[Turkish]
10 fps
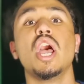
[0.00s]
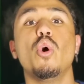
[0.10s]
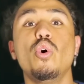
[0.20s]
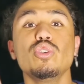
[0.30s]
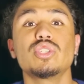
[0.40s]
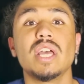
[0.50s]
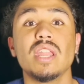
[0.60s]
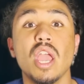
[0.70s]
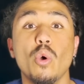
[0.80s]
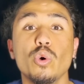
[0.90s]
O yüzden
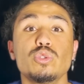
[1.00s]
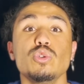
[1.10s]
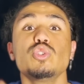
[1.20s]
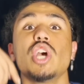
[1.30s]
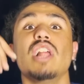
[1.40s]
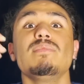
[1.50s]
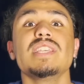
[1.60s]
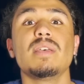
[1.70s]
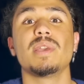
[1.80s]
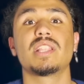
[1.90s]
o sonucu
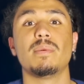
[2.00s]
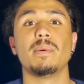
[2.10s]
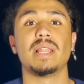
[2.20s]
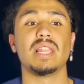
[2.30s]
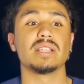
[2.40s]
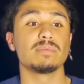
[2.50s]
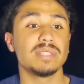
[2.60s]
almayı da beklememen lazım.